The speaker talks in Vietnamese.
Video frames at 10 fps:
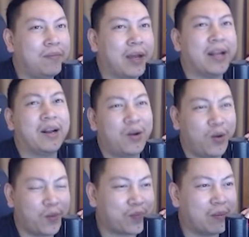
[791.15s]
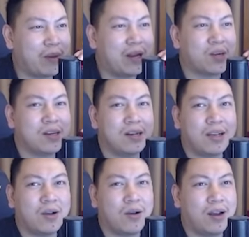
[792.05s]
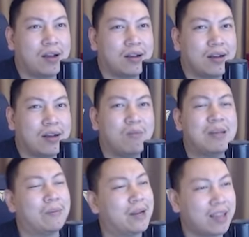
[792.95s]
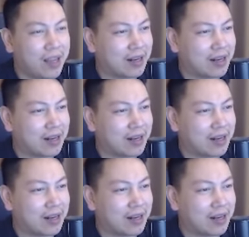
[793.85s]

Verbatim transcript: mấy rồi mình là một người gọi là không kiếm ra tiền